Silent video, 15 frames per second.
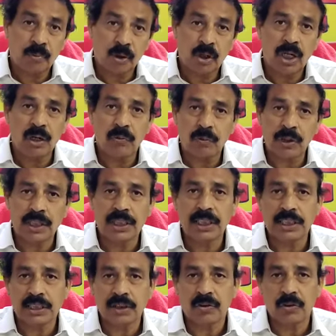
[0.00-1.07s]
మొక్క ఓని
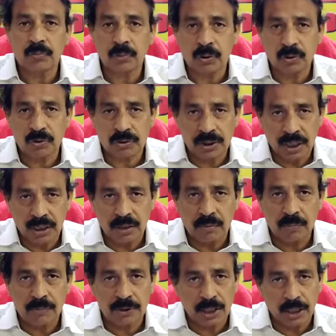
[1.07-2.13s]
దీక్షతో ముందుకు సాగి
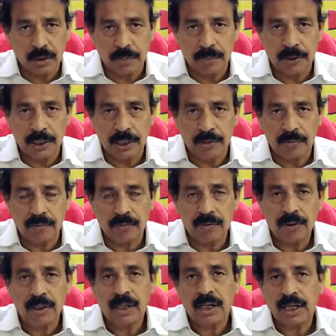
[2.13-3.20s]
సాగిపోయారు
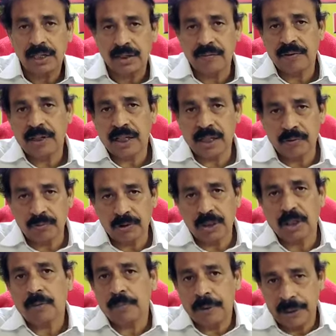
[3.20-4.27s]
అదేవిధంగా
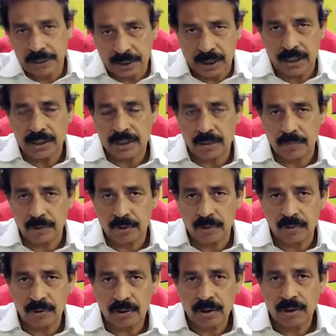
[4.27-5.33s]
ఉత్తరప్రదేశ్ రాష్ట్రంలో
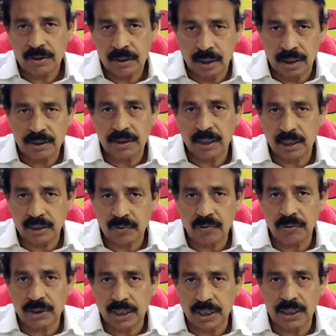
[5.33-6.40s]
సాక్షాత్తు
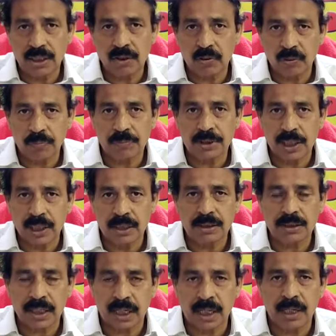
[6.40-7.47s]
కేంద్ర హోంశాఖ
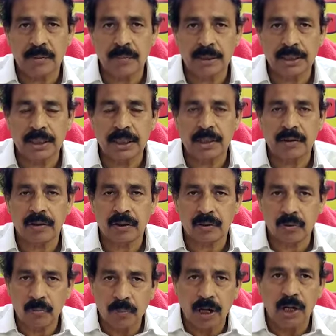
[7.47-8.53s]
సహాయ మంత్రి యొక్క
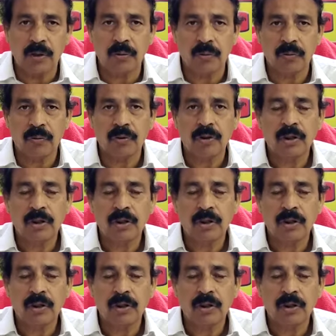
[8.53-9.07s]
కుమారుడు